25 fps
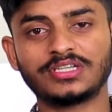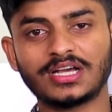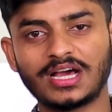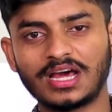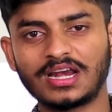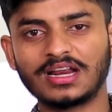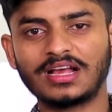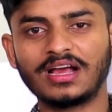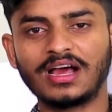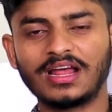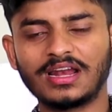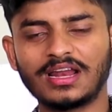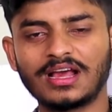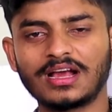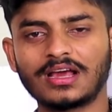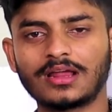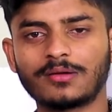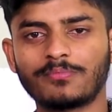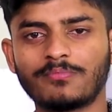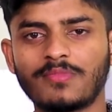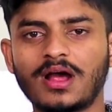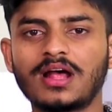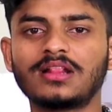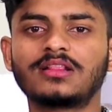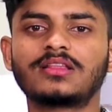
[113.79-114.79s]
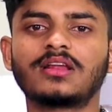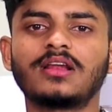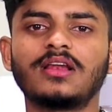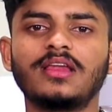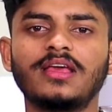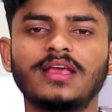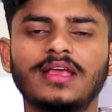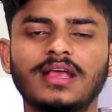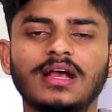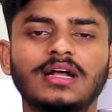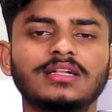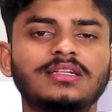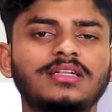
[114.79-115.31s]
चार गाना अगर मात्र
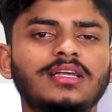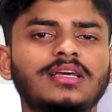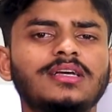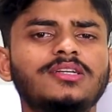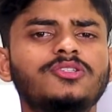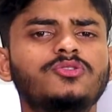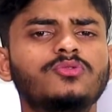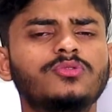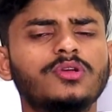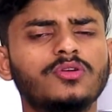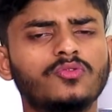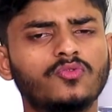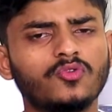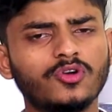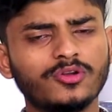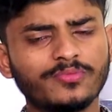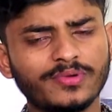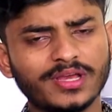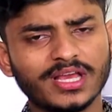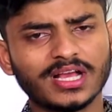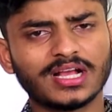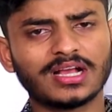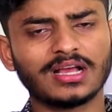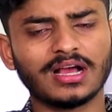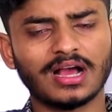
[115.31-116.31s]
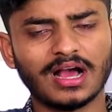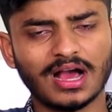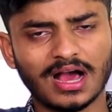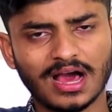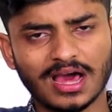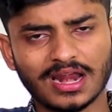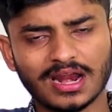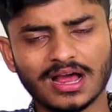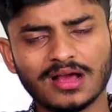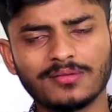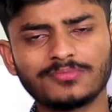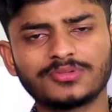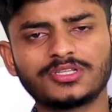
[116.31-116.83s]
लेके आते हैं जो कि कोई भी एक
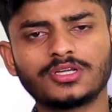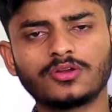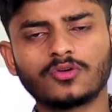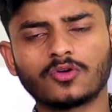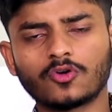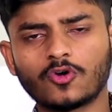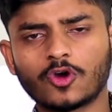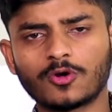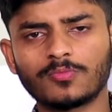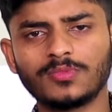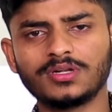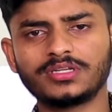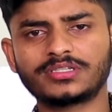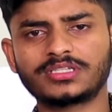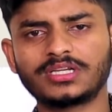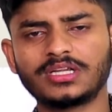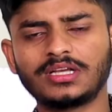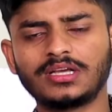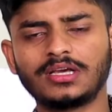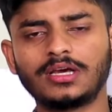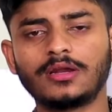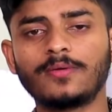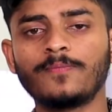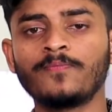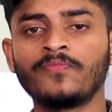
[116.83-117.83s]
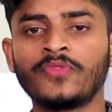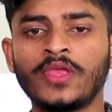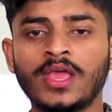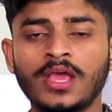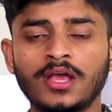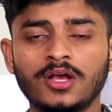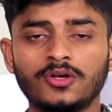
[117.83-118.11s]
आराम से नॉर्मल सिंगर